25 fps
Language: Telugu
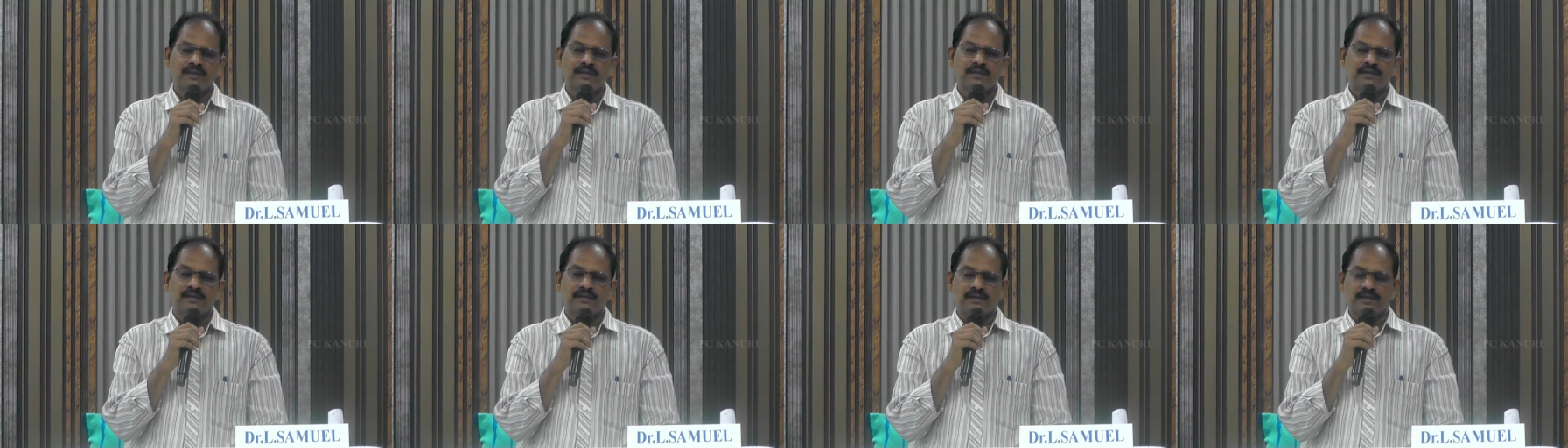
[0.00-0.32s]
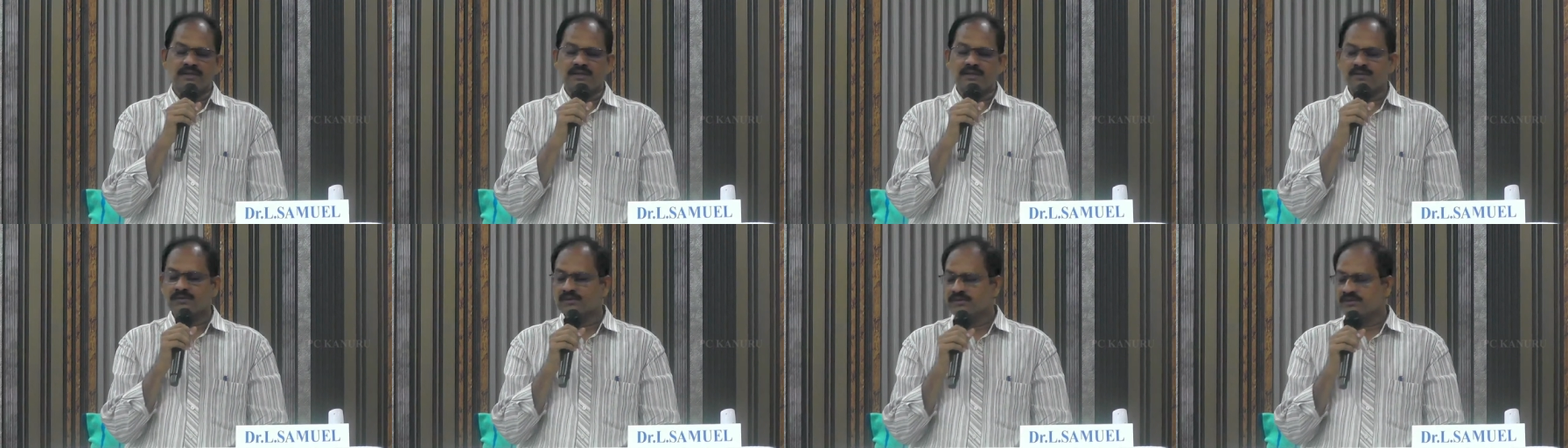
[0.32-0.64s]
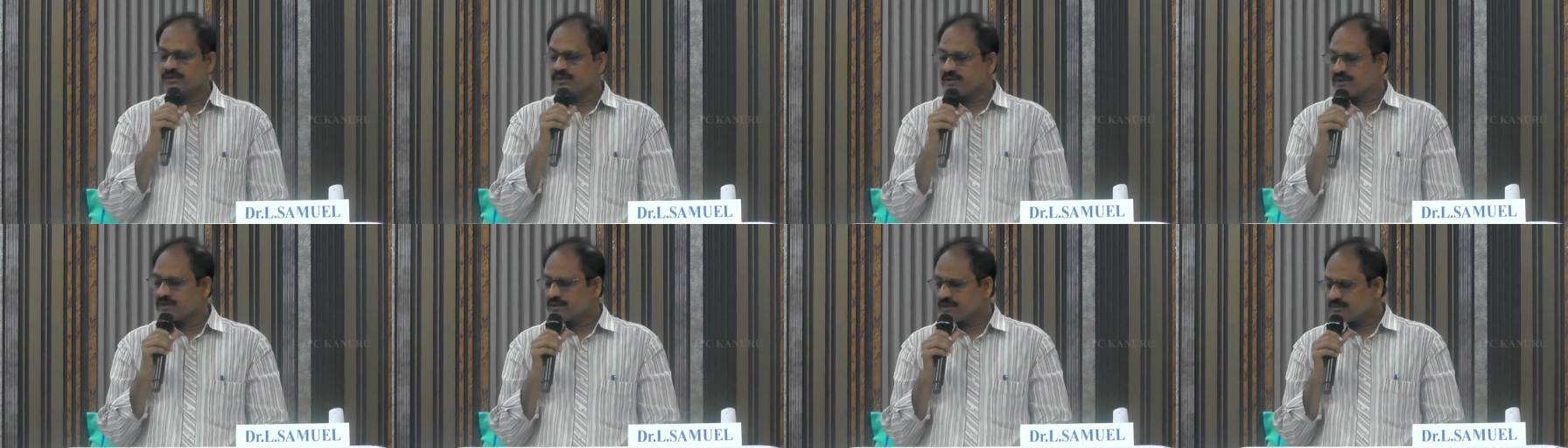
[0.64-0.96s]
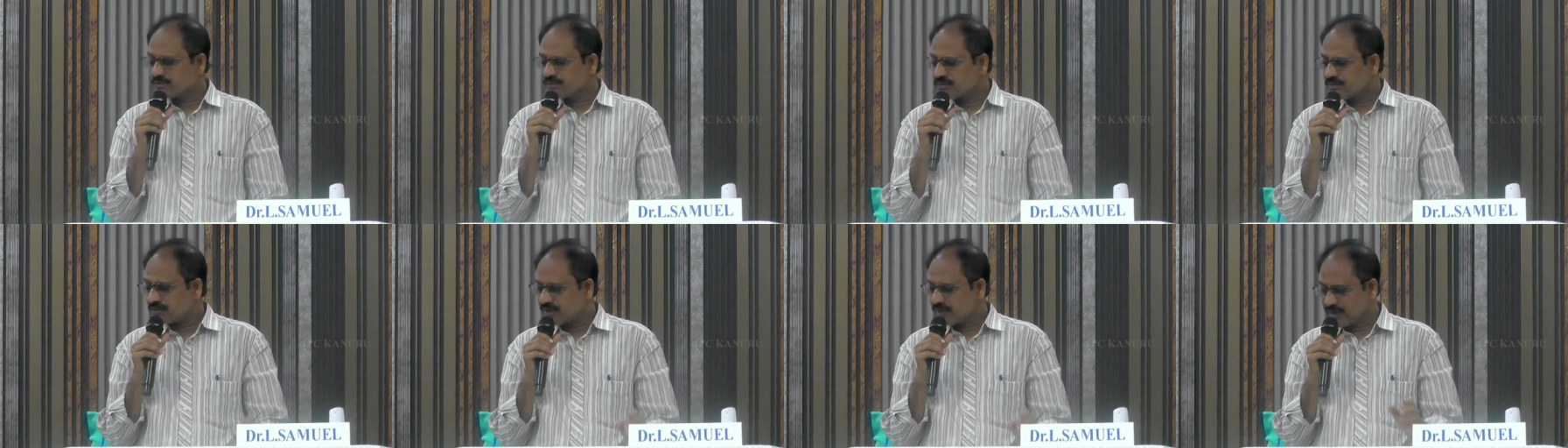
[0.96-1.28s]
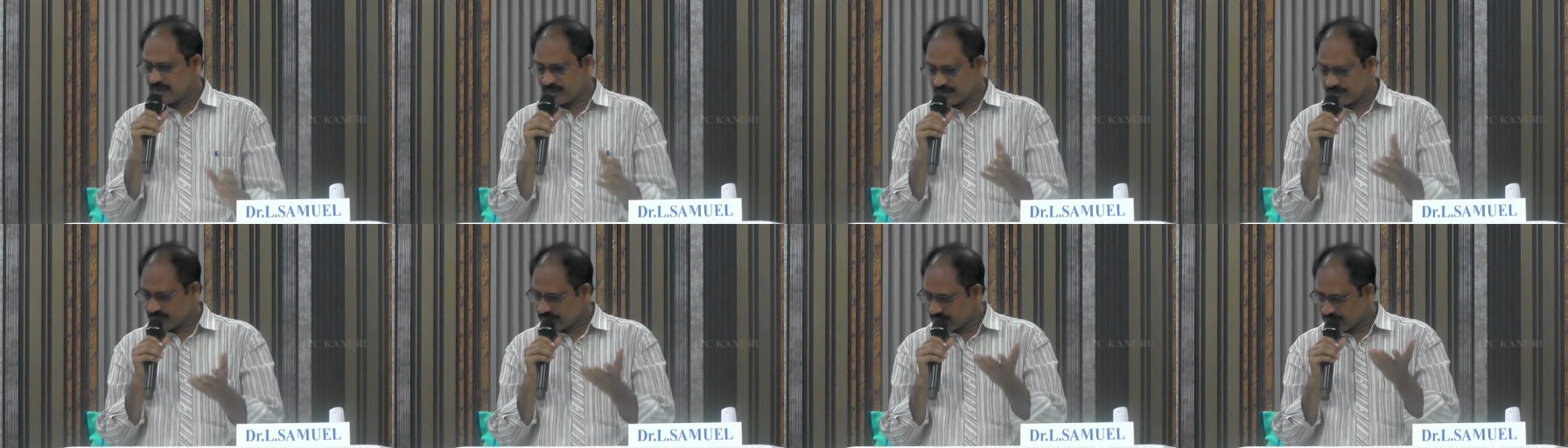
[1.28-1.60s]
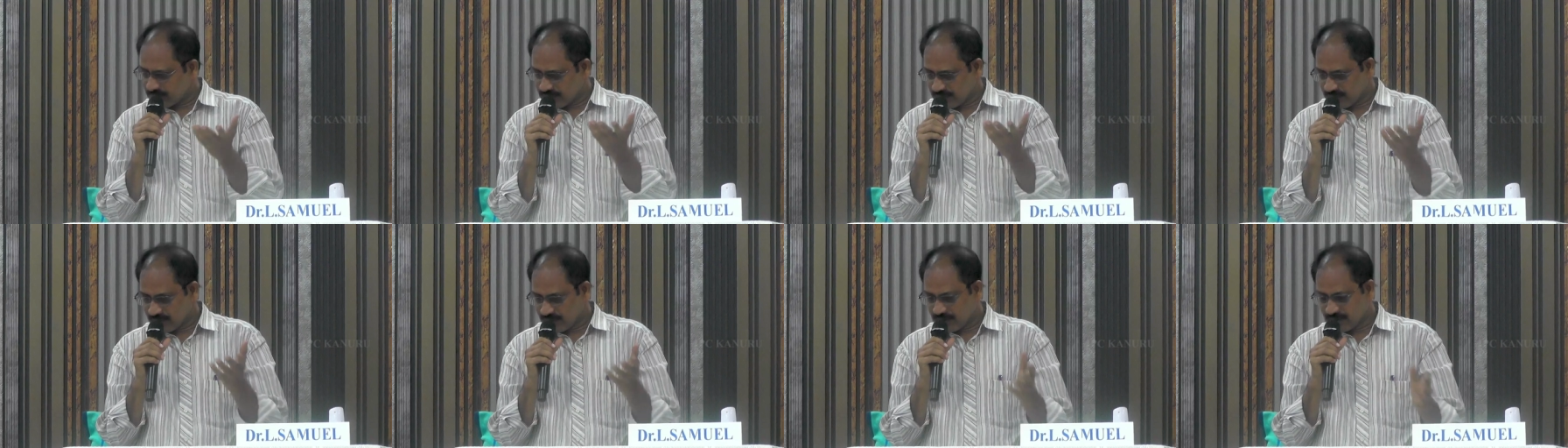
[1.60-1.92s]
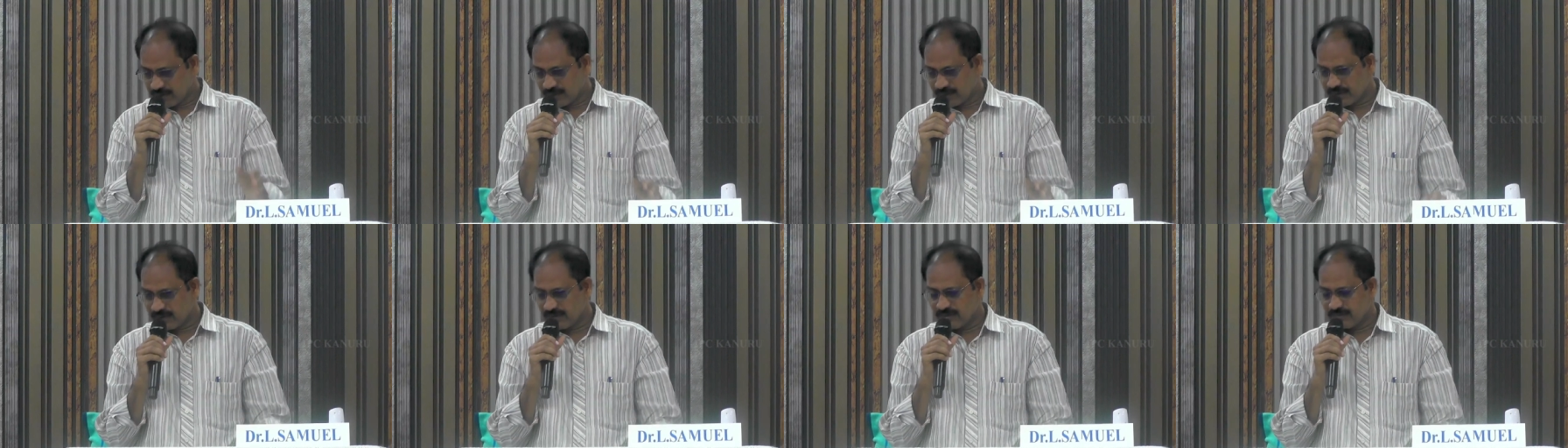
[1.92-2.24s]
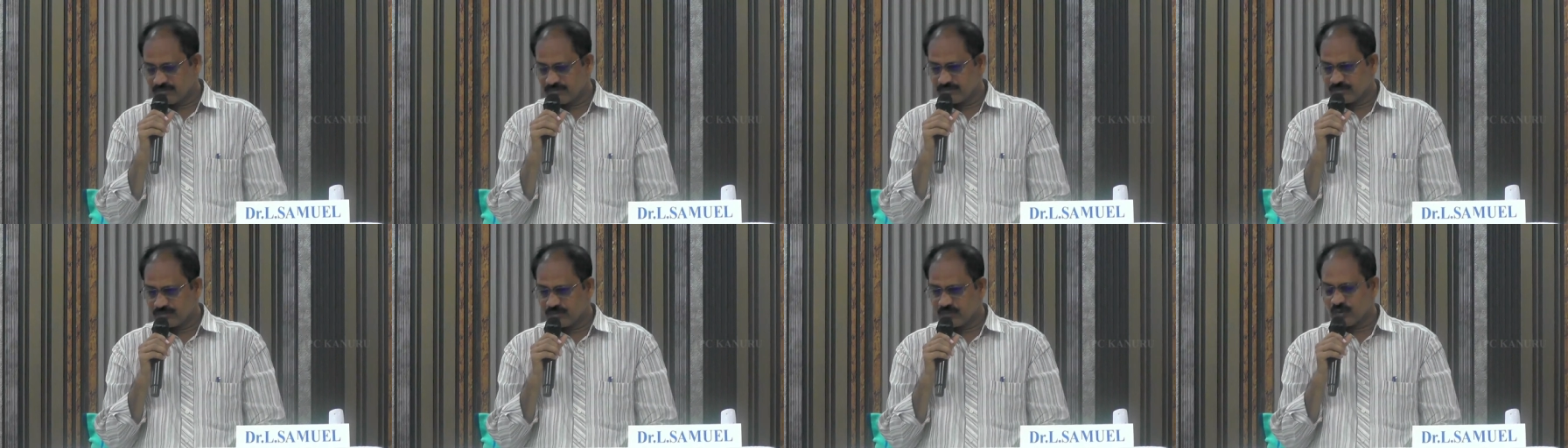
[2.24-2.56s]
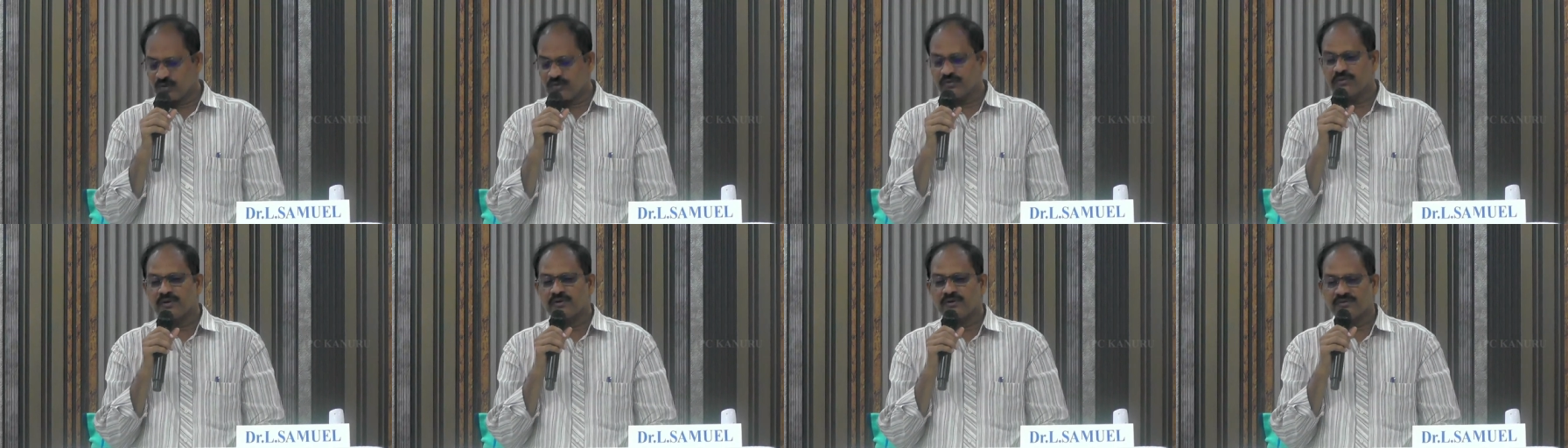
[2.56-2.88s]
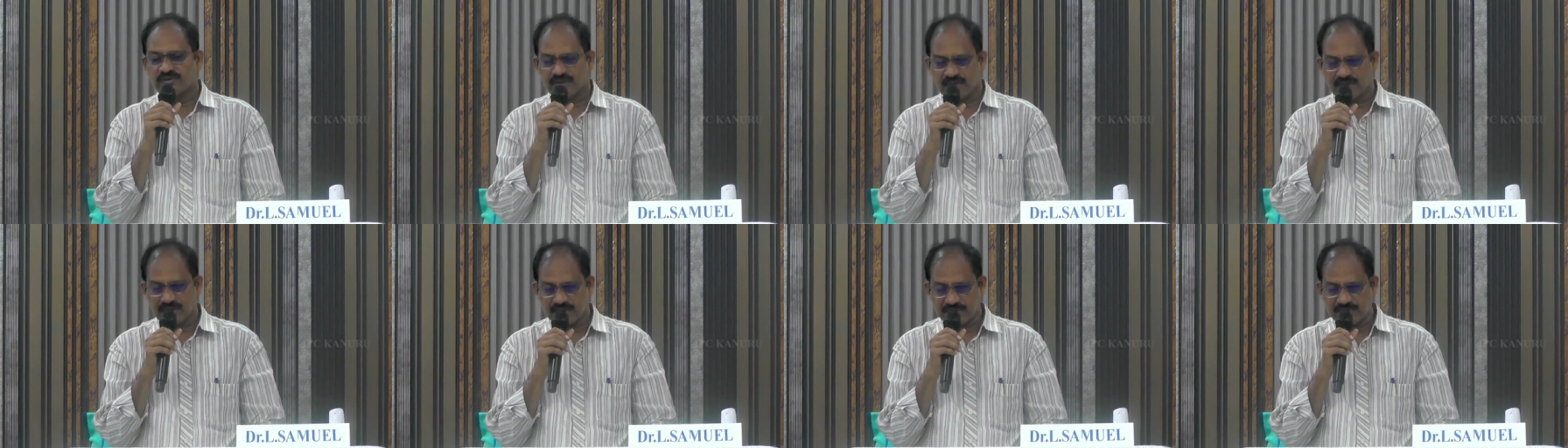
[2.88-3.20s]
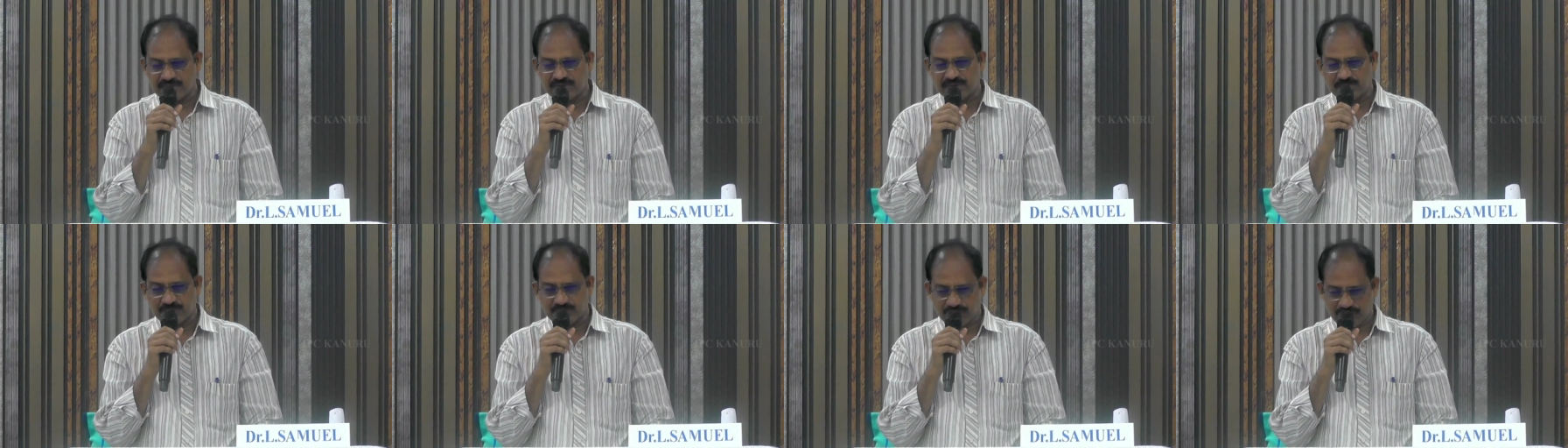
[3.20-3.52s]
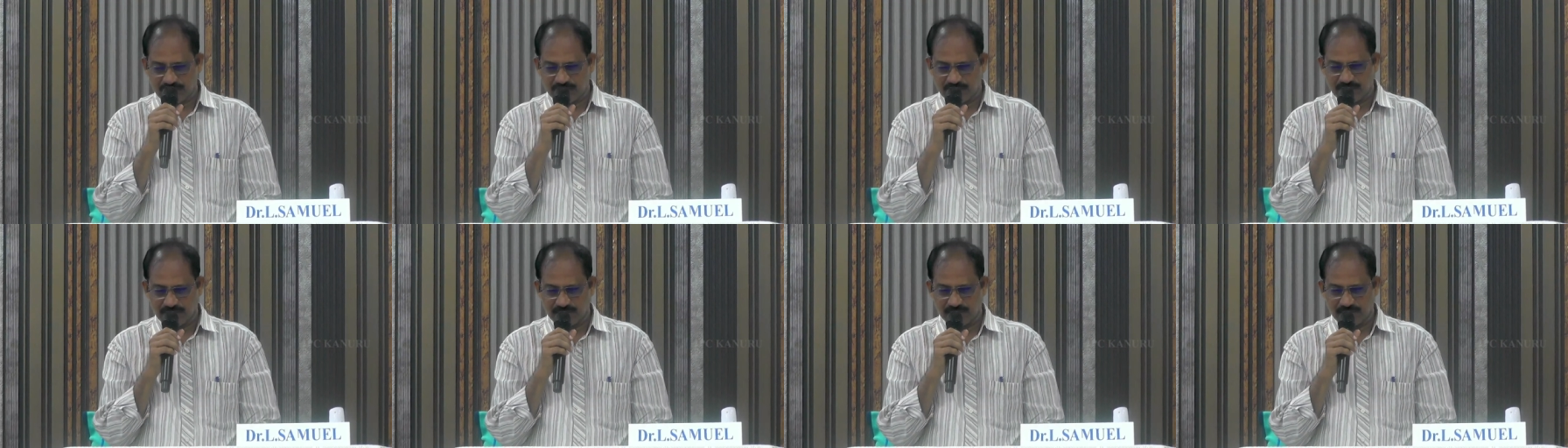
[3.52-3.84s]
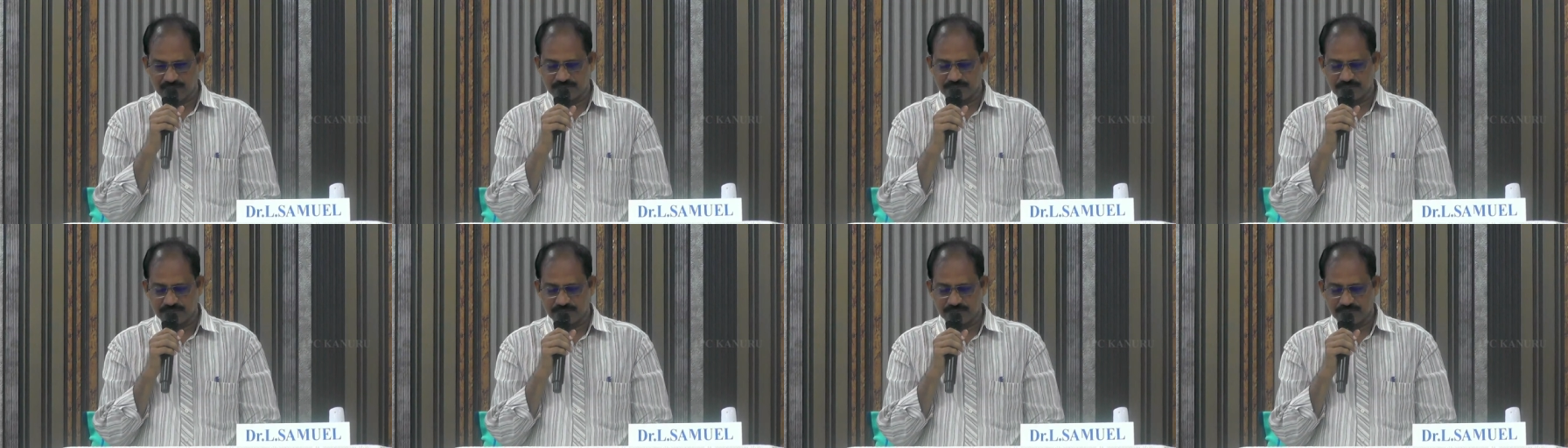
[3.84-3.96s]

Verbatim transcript: ఎదురు ఉంది ఎవరో కనపడదు ఆయనకి కొందరు సంగతి చెప్తున్నాను